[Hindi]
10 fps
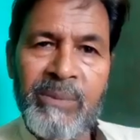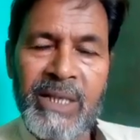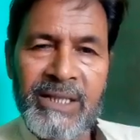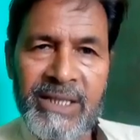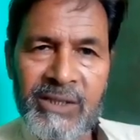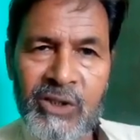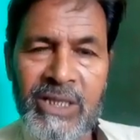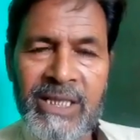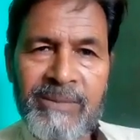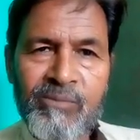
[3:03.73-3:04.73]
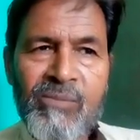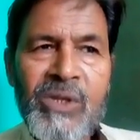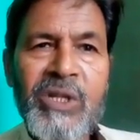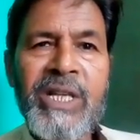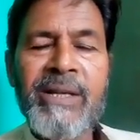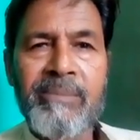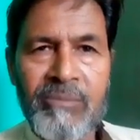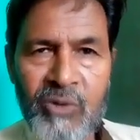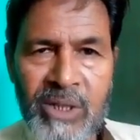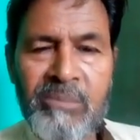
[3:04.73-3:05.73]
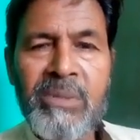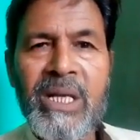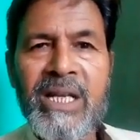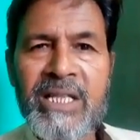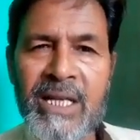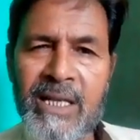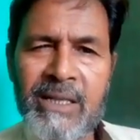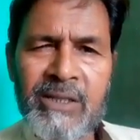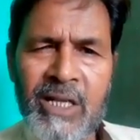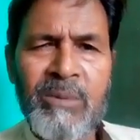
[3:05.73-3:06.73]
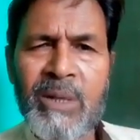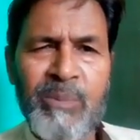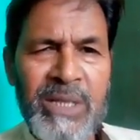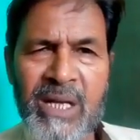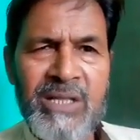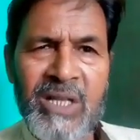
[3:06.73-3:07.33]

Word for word: में आ जाती है नीम नीम भी ऐसे ही लगभग पंद्रह